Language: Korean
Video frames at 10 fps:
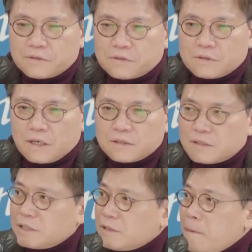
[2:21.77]

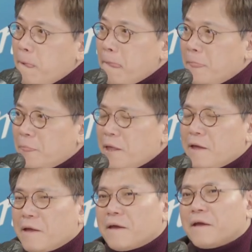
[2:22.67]
스튜디오에서 방송에 네,
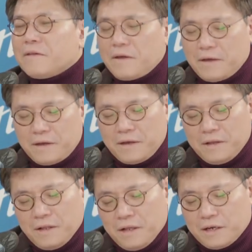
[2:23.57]
봤습니다. 네.
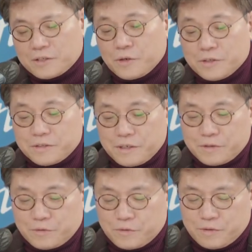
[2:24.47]
고맙습니다. 저는 이제
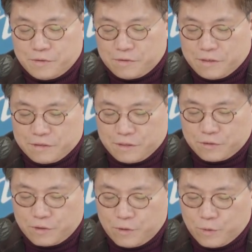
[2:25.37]
그 이제
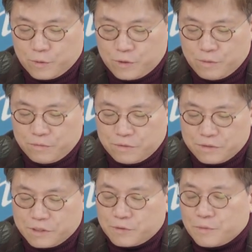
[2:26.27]
저도 처음부터
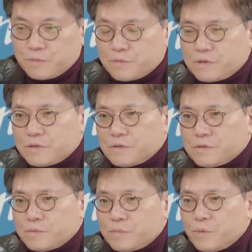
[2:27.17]
이제 좀
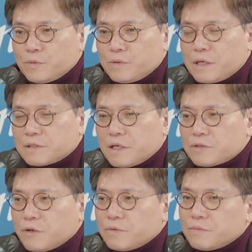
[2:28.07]
그 본 행사
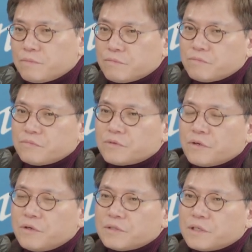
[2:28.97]

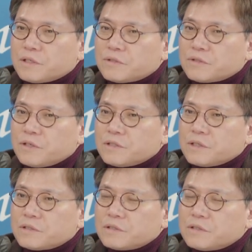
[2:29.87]
전부터 이제 저희 이제
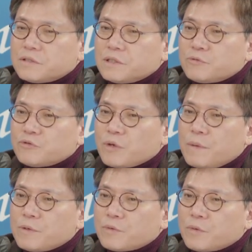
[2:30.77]
티비 중계
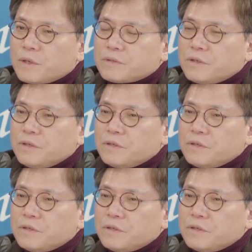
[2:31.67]
화면 통해서